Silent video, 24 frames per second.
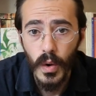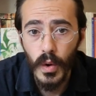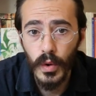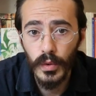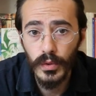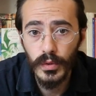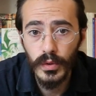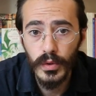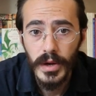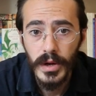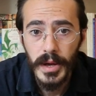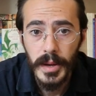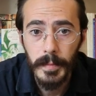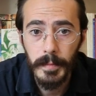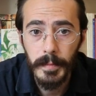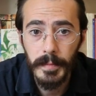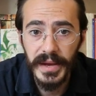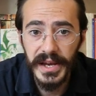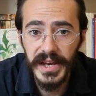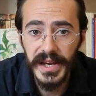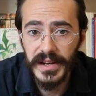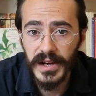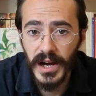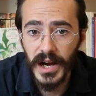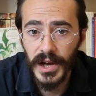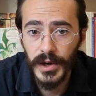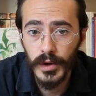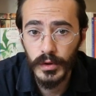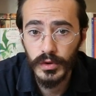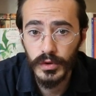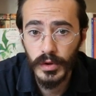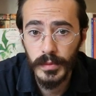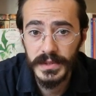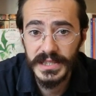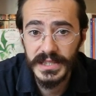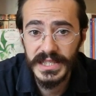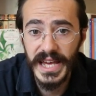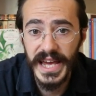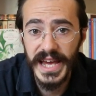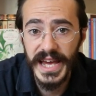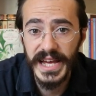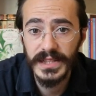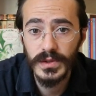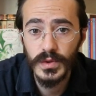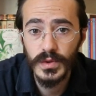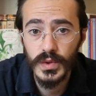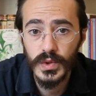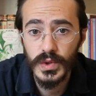onu beyin anatomisi
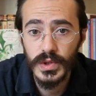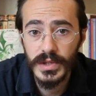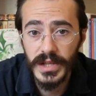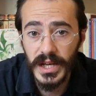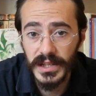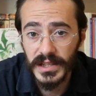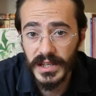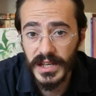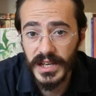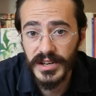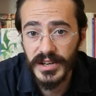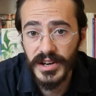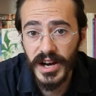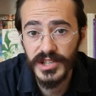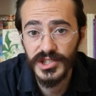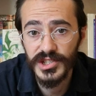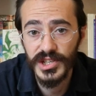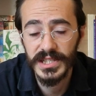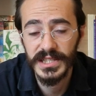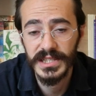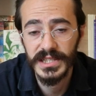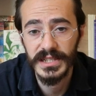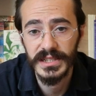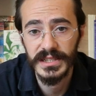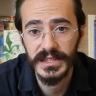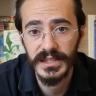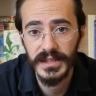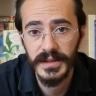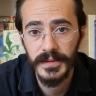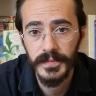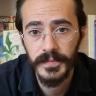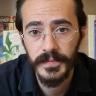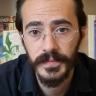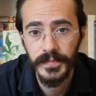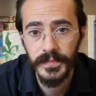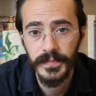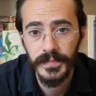enstitüsünden ihraç ettirdi.